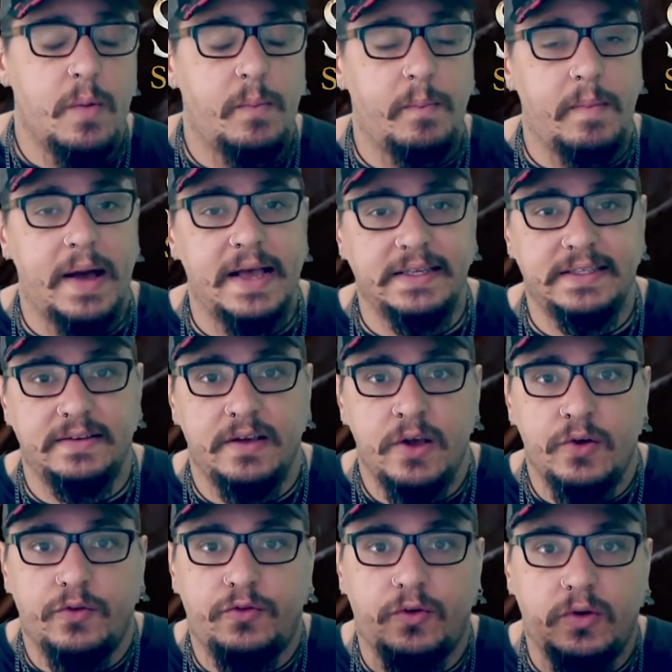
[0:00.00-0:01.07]
mas
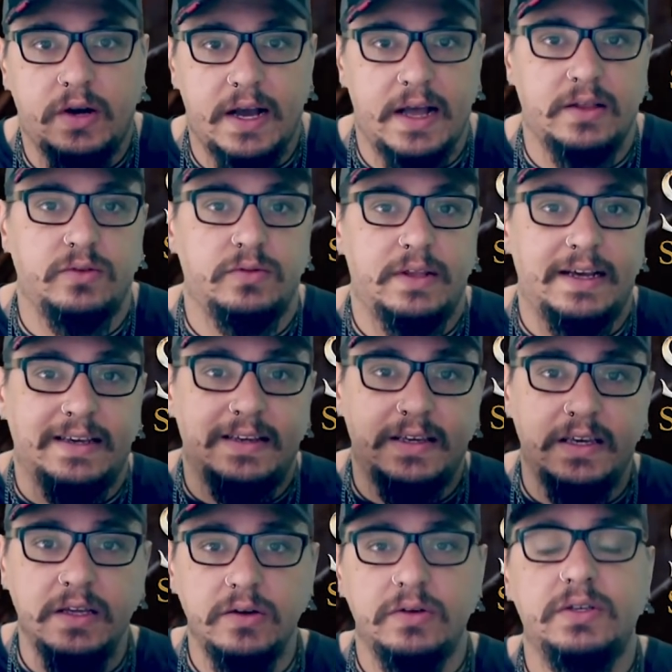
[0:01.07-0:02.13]
focado
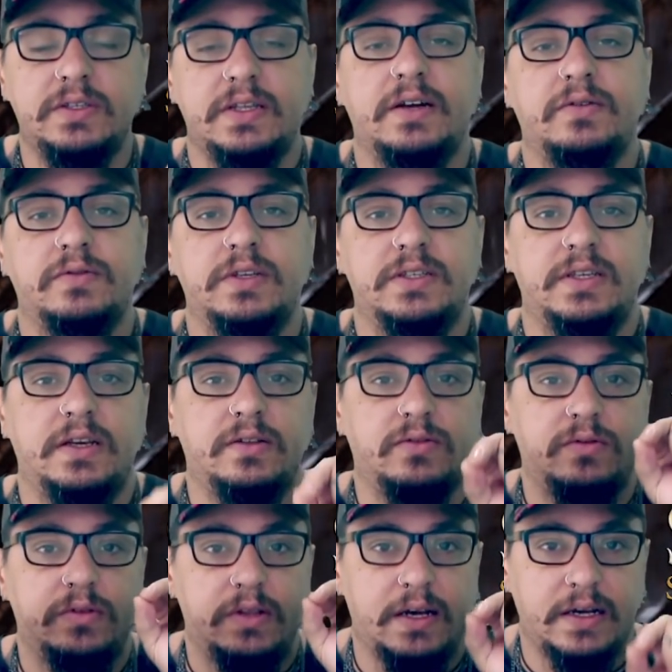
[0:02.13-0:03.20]
naquilo que está
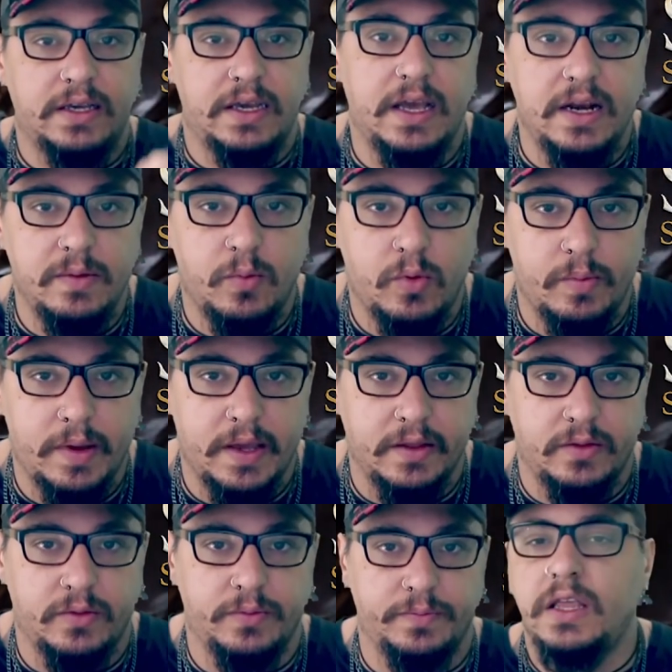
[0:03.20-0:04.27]
acontecendo naquele
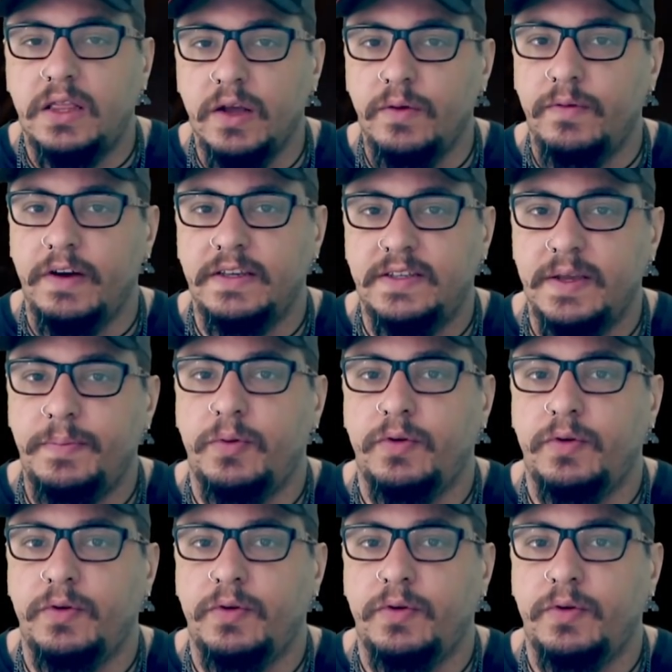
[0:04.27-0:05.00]
momento. Então vai ser